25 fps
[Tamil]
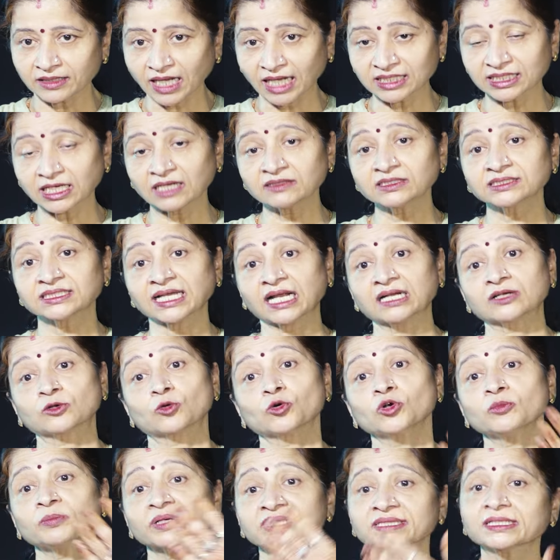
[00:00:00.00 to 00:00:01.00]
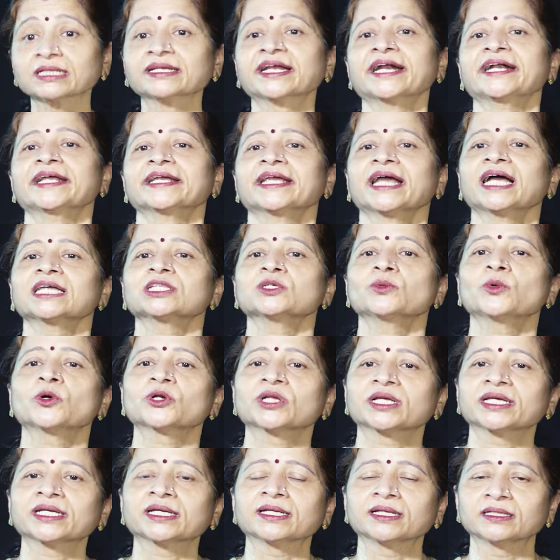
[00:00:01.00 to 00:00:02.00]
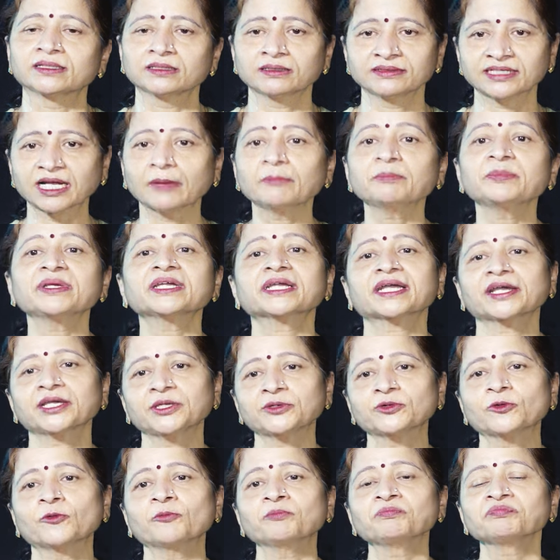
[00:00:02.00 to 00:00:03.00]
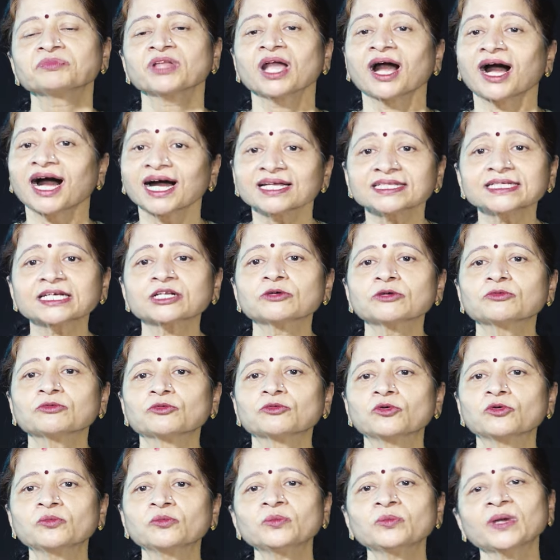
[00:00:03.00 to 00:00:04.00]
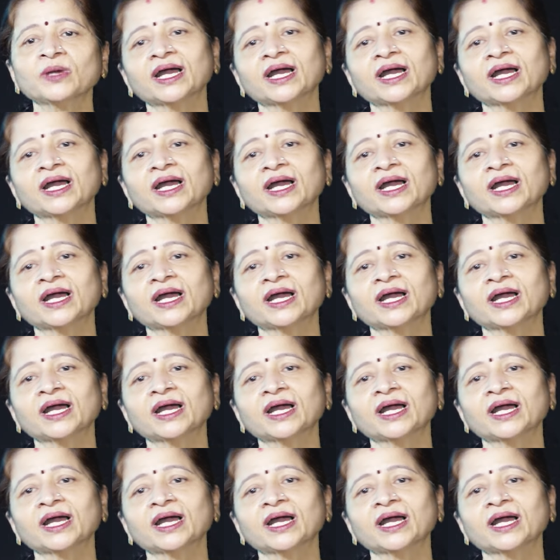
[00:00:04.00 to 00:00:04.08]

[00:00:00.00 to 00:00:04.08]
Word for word: அதாவது தான் குடும்பத்தில் கிடைக்காத ஒரு நம்பிக்கையும் ஆதரவு